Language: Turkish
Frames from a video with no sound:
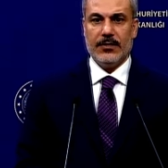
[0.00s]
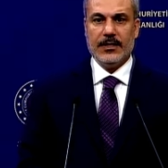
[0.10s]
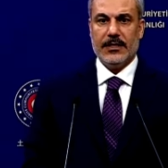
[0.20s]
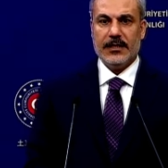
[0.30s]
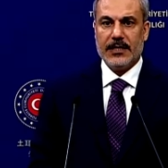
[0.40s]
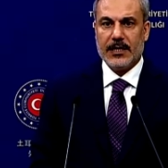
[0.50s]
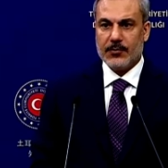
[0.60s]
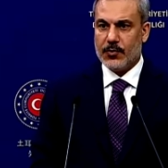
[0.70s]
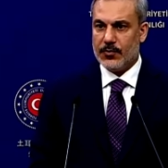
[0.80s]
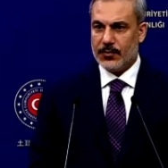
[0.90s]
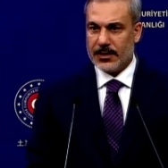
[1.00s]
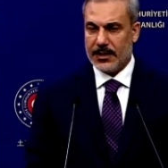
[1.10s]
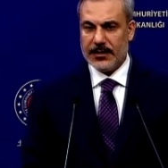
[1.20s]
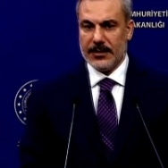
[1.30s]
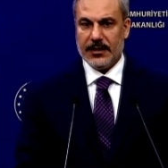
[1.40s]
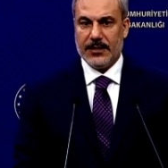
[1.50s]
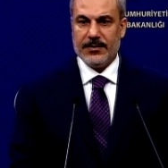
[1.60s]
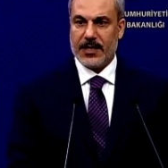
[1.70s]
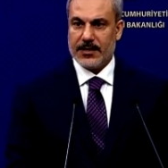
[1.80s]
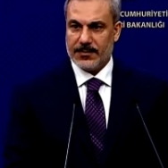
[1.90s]
İki lider bu konuda da e,
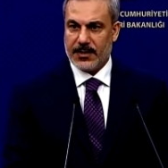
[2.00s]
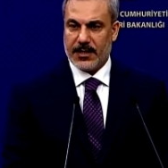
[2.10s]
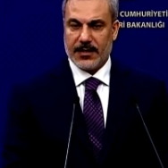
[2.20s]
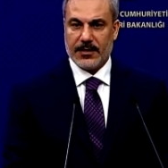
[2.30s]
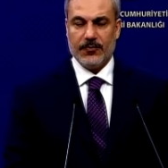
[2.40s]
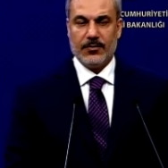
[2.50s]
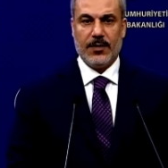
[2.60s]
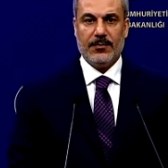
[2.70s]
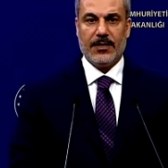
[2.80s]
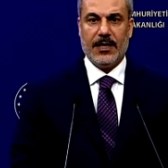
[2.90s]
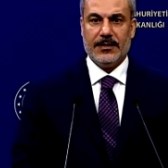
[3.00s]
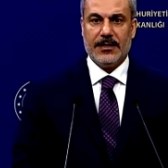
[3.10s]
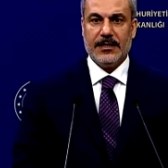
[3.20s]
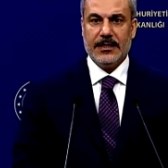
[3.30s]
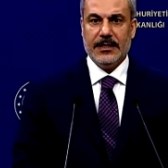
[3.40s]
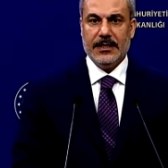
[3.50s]
prensip kararında mutabık kaldılar.